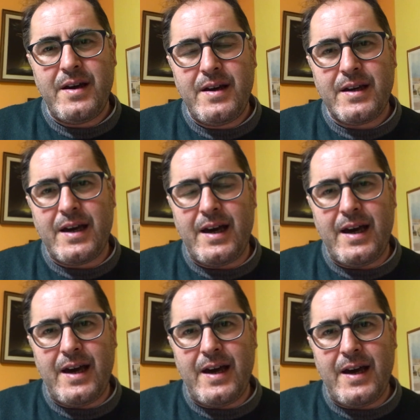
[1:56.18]

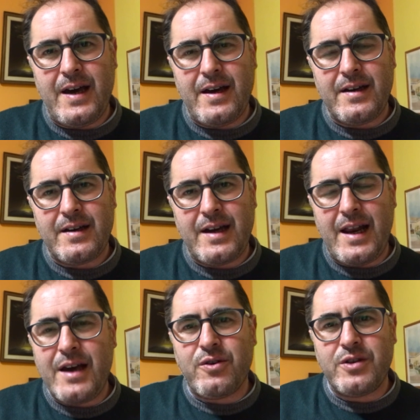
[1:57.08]
che, che
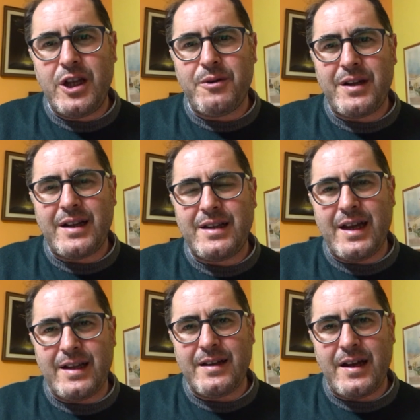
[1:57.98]
lei continua ad
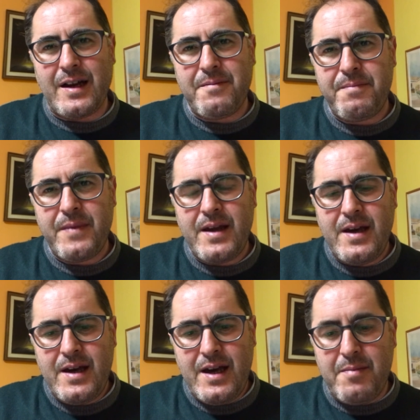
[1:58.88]
attendere.
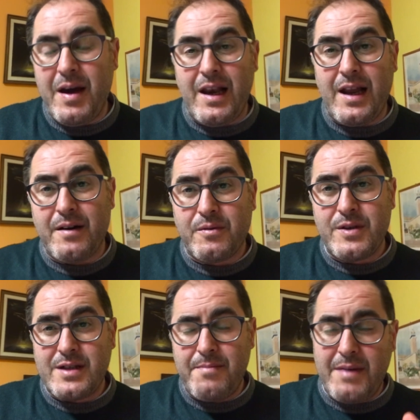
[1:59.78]
È bella
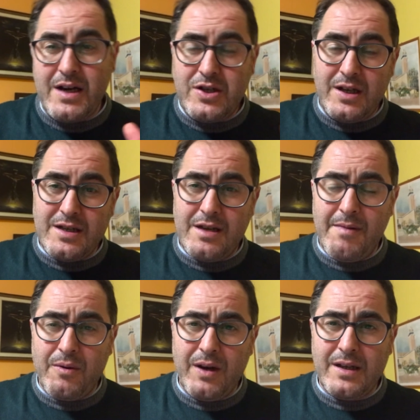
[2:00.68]
questa immagine insieme
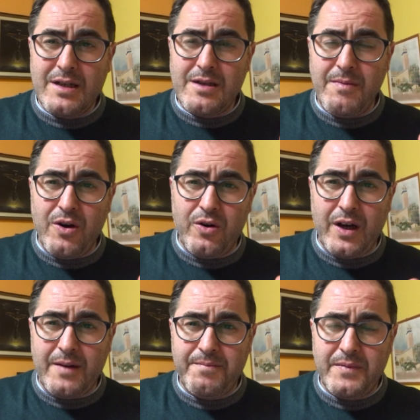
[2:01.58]
a quella di
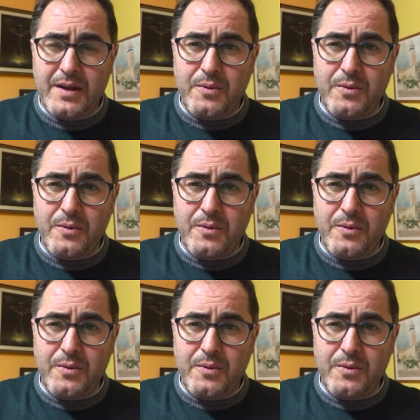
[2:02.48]
Simeone, di